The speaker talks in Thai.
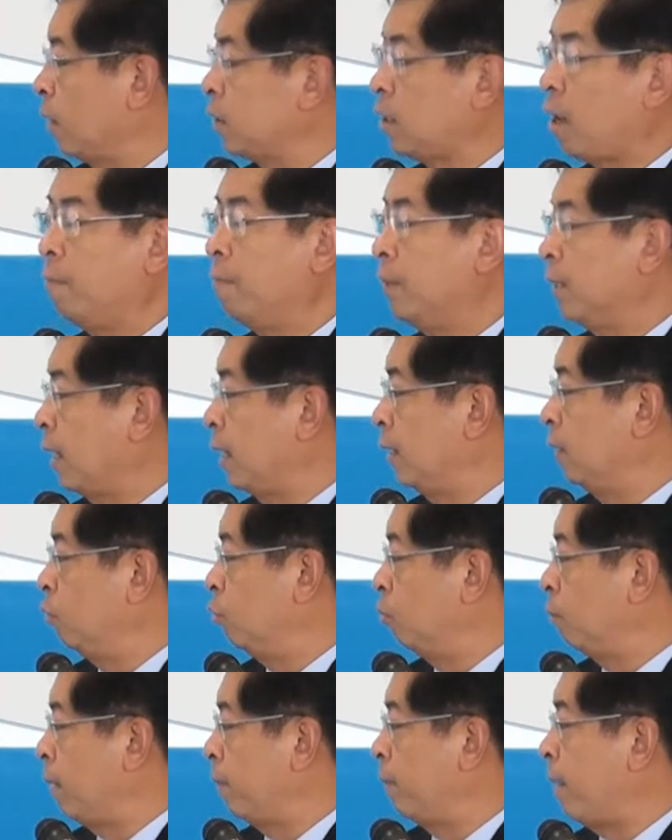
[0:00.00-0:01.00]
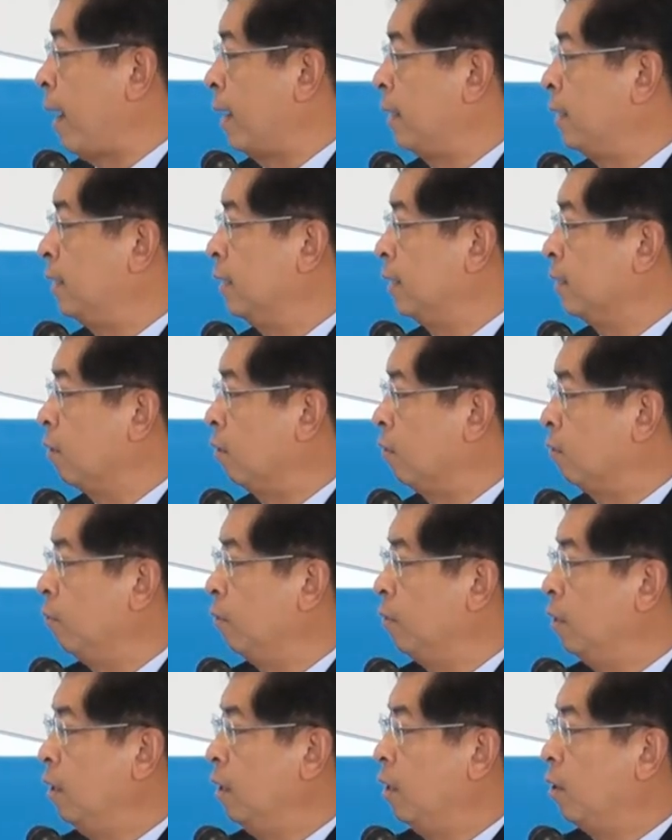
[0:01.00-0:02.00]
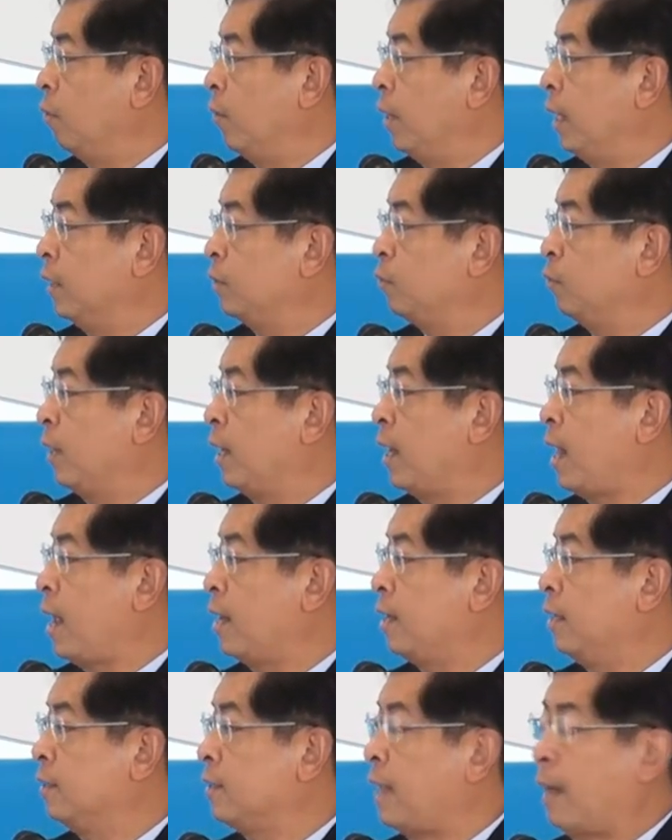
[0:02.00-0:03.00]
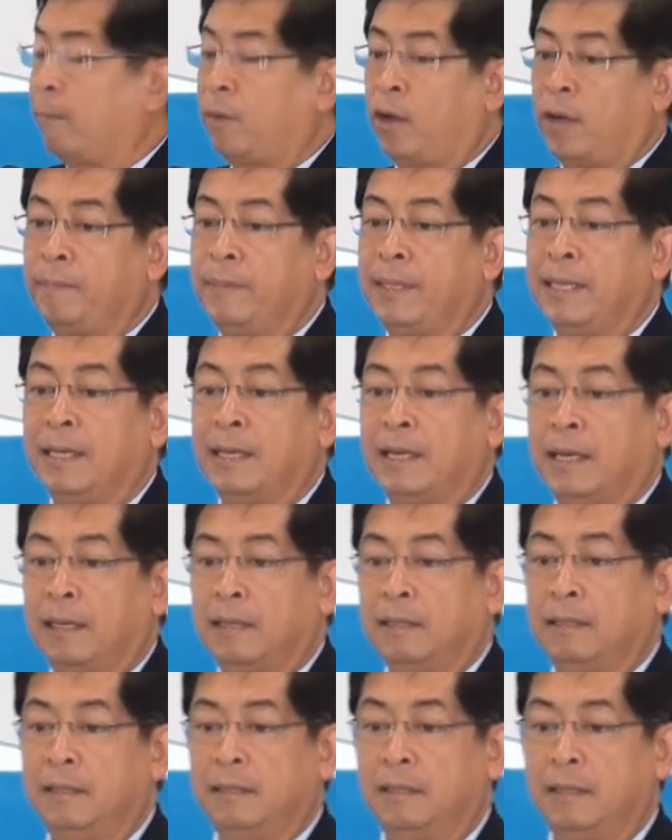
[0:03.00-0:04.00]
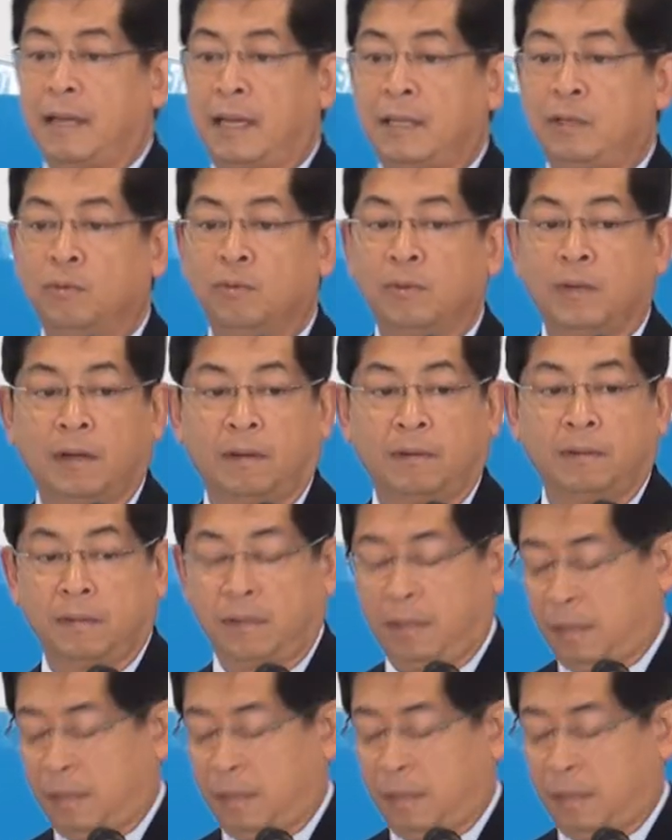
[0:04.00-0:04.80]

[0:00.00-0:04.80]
บอททอมเหมือนกันอยู่ปลายๆนี่เลย ของเวเนซุเอลา นี่ 300 ปีนะ อายุของเขา